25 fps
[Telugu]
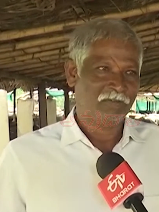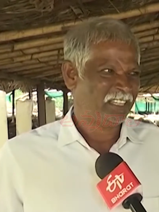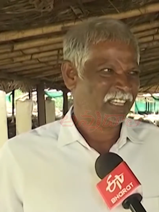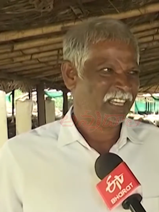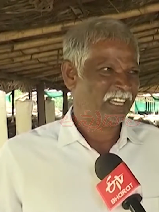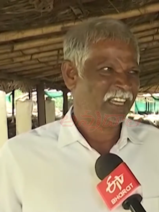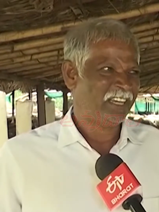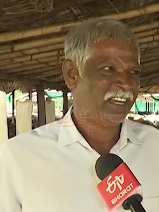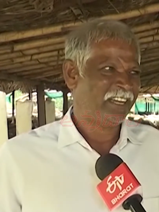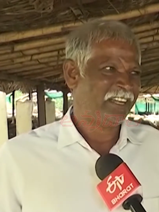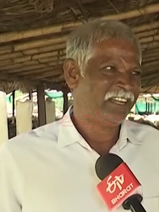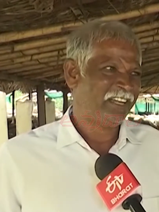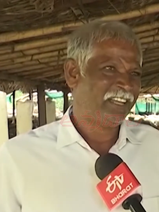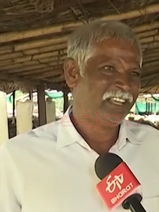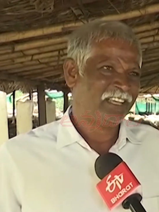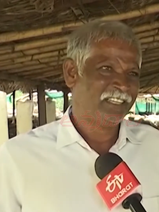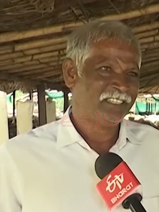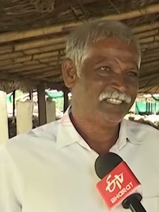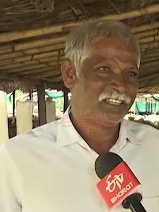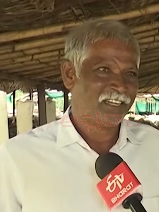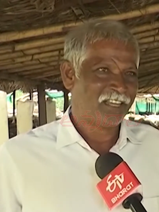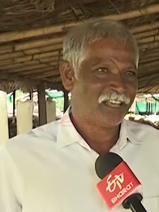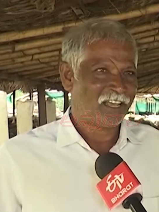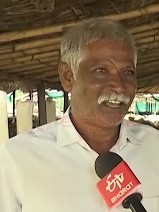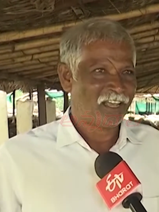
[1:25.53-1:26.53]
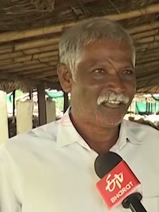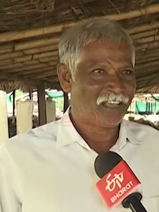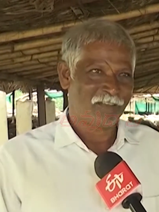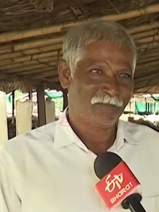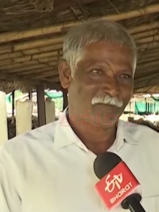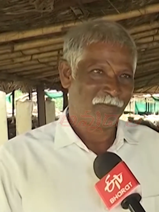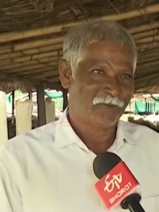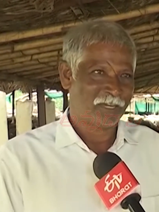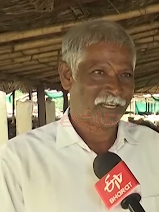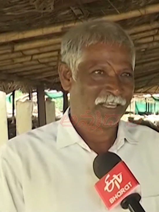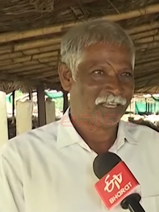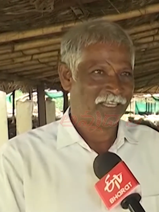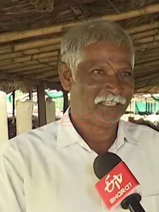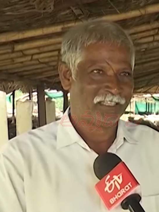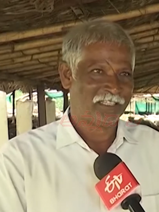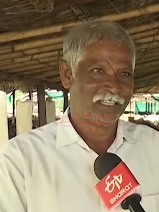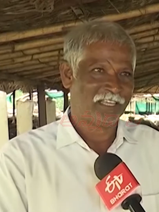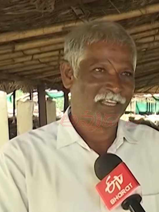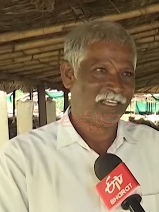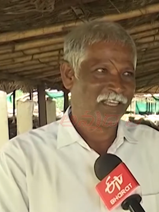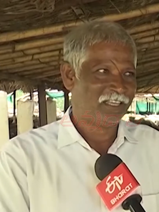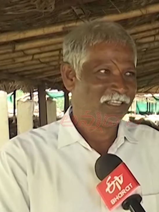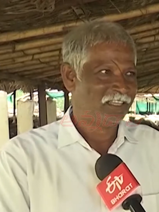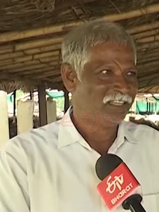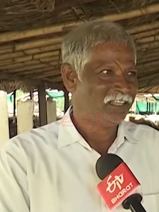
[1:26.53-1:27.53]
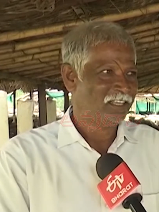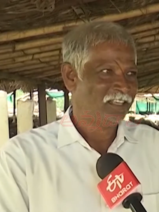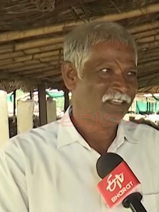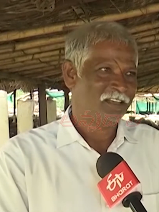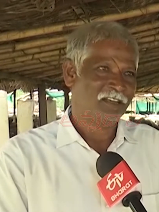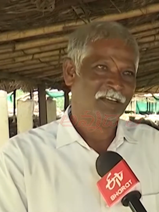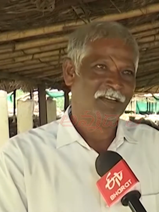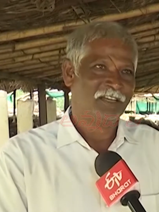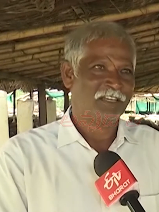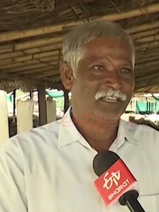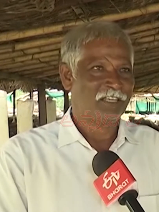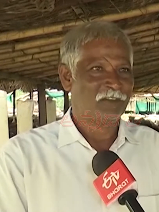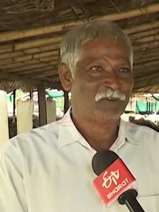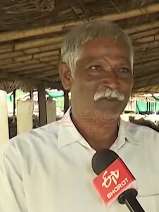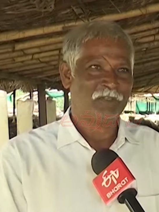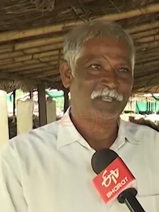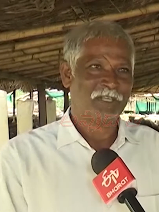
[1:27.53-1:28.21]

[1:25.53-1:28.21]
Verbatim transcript: ఏ గడ్డి వేసినా మనకైతే ఎరువు